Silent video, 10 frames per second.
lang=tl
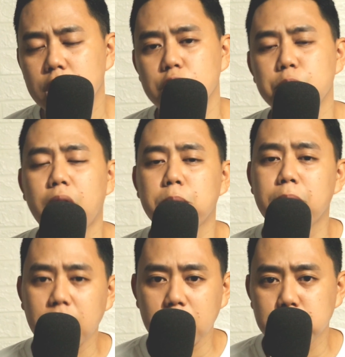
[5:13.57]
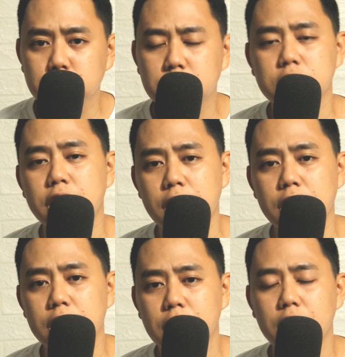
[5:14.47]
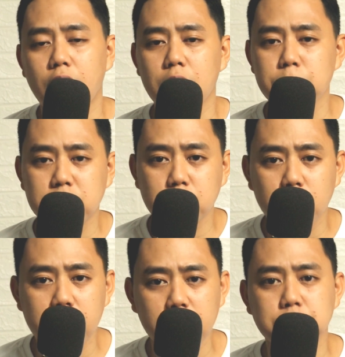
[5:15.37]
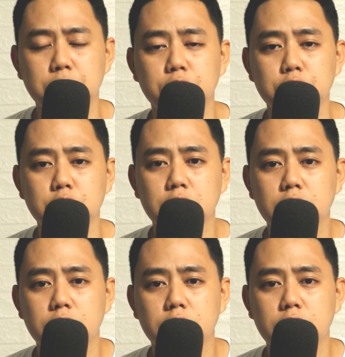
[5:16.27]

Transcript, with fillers: yung mga monthly dues niya, garbage collection,